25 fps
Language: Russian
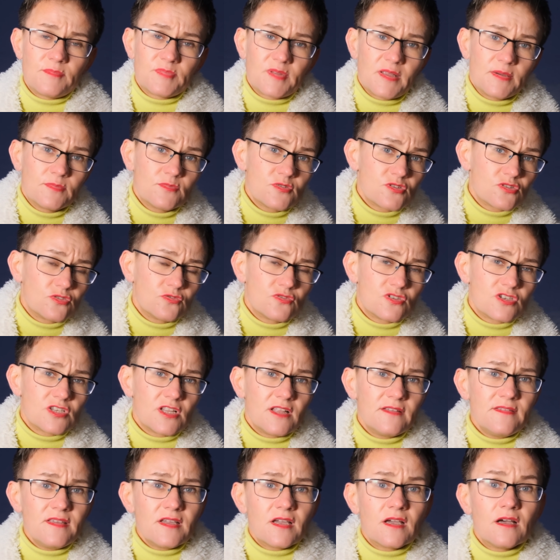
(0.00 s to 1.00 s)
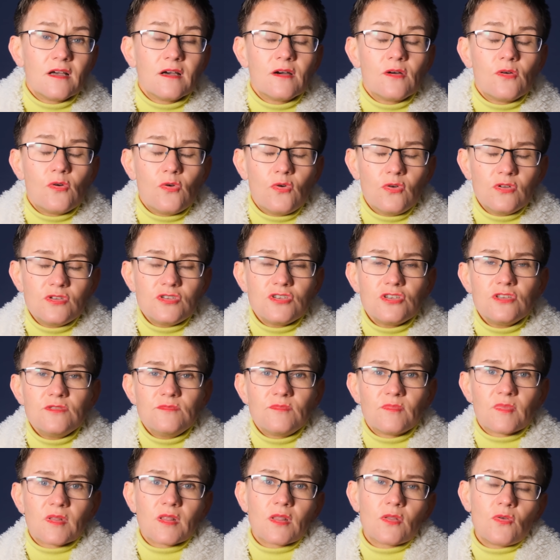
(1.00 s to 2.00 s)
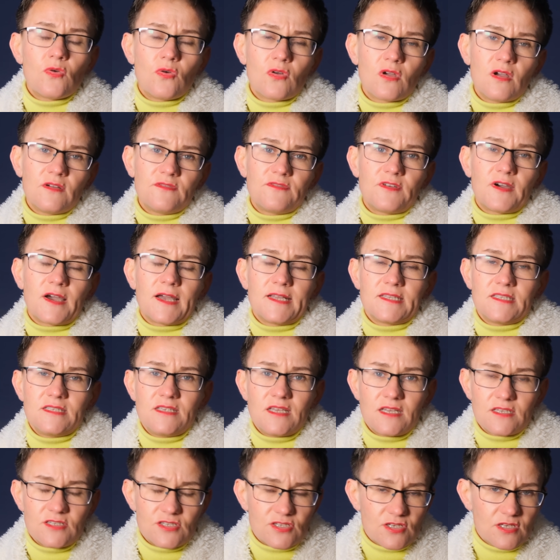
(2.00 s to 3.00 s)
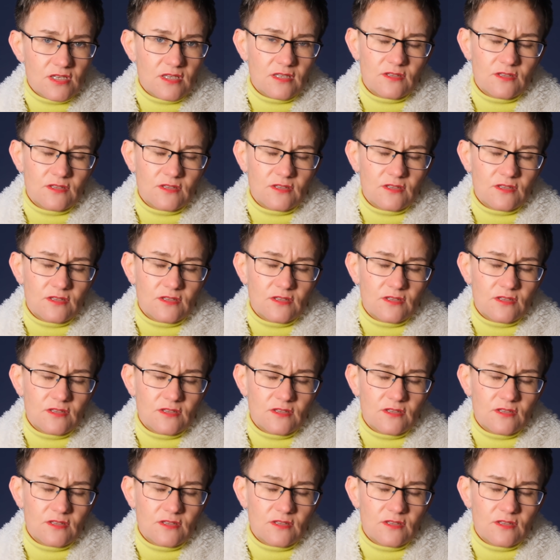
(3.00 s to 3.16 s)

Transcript: потому что у человека очень много входящей